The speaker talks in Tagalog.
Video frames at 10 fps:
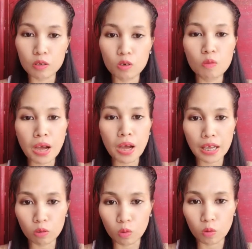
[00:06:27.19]
kung
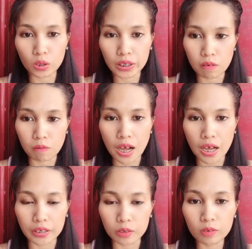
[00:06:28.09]
paano ko
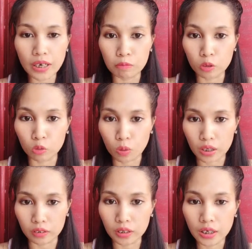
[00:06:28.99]
ginawa yung lemon
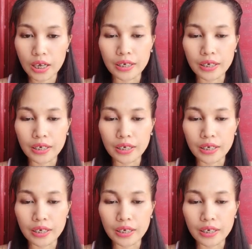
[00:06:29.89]
water